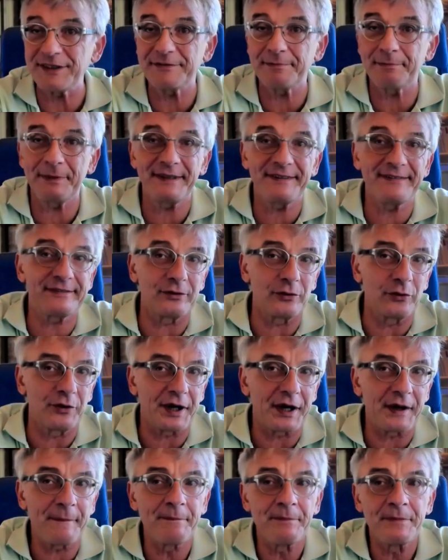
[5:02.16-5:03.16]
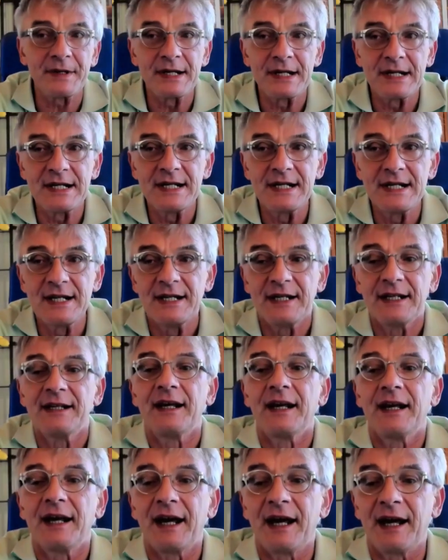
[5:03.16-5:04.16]
spessore
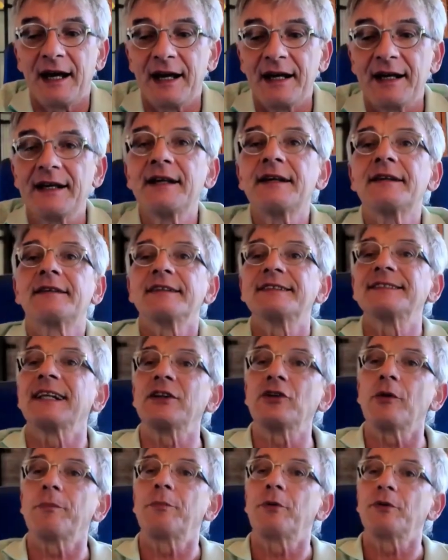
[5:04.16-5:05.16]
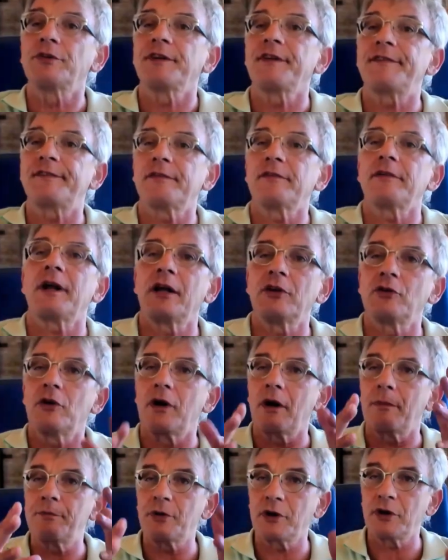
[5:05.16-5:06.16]
eh, si stanno posizionando,
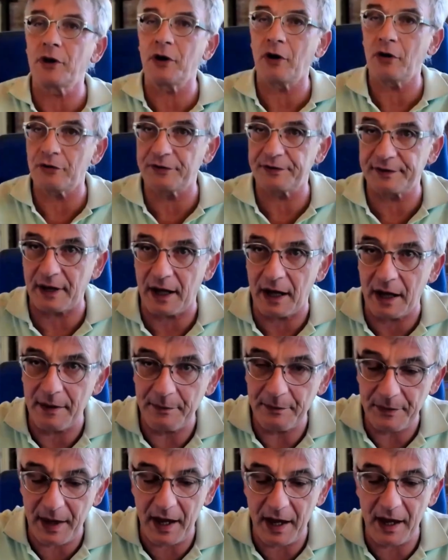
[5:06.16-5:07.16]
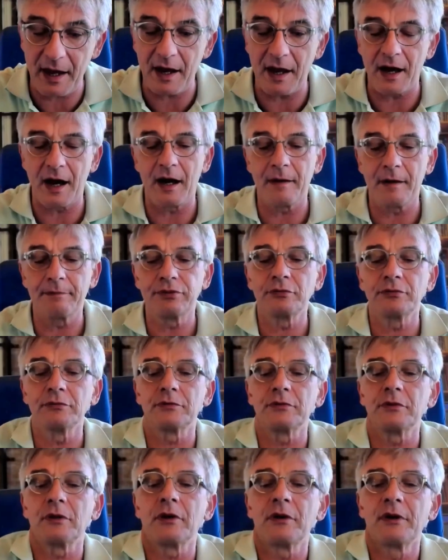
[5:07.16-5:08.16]
la più grossa è
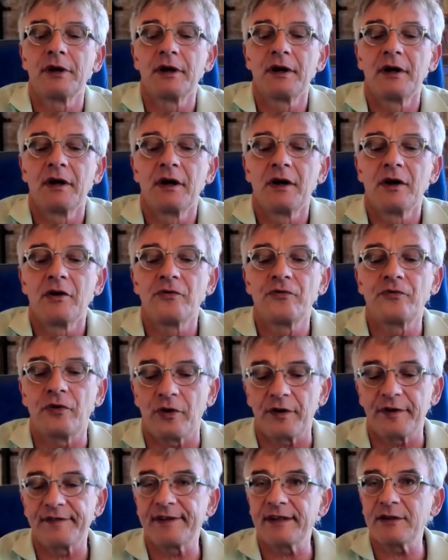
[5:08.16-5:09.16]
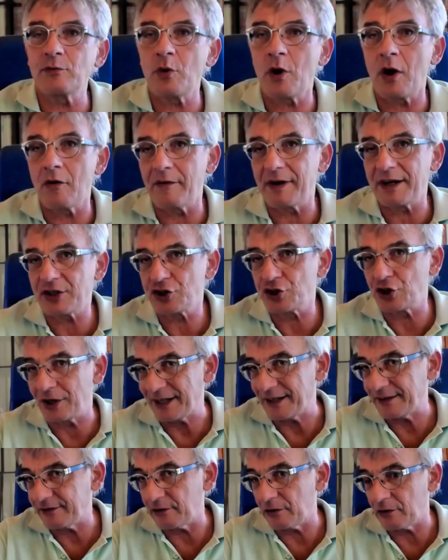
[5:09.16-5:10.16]
appunto Forza Nuova, ce
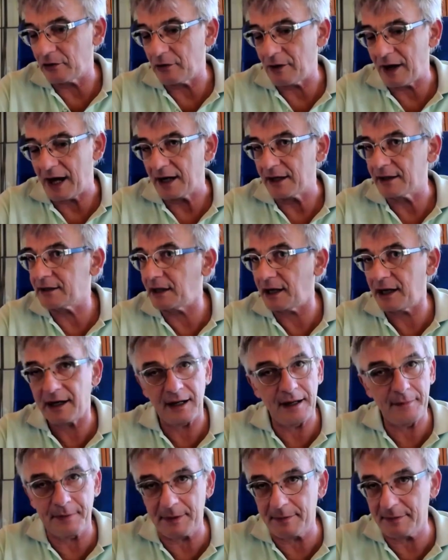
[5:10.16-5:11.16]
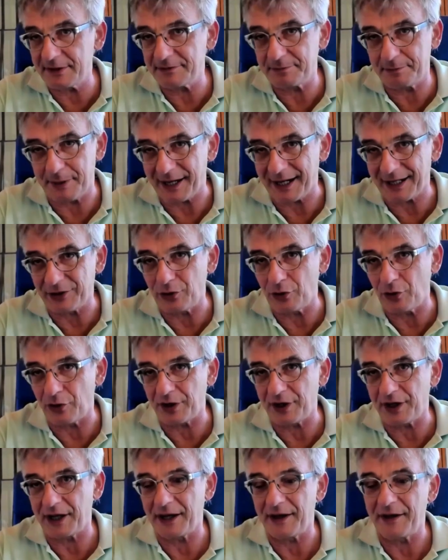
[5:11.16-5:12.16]
ne sono altre, le prime
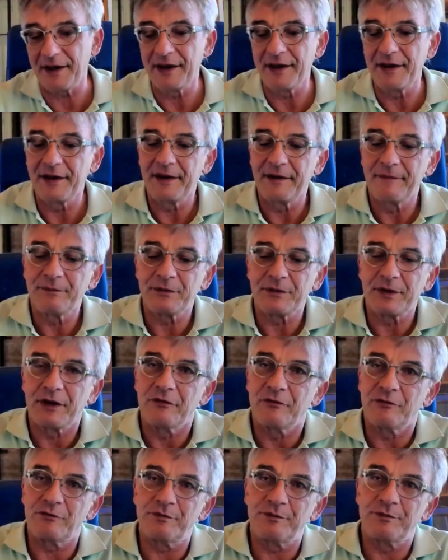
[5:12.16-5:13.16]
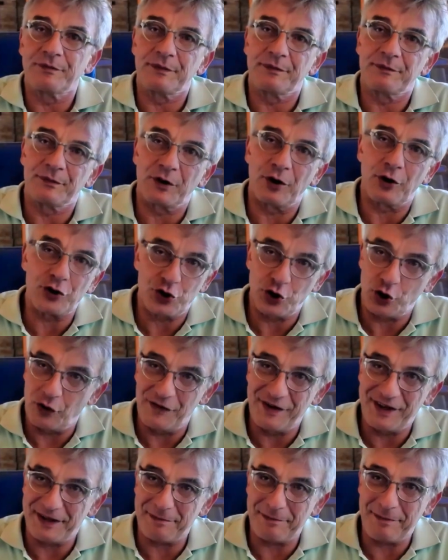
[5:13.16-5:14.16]
sparatorie
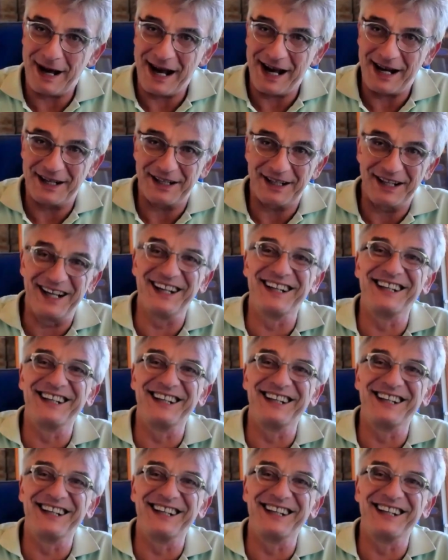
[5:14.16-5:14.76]
logico-verbali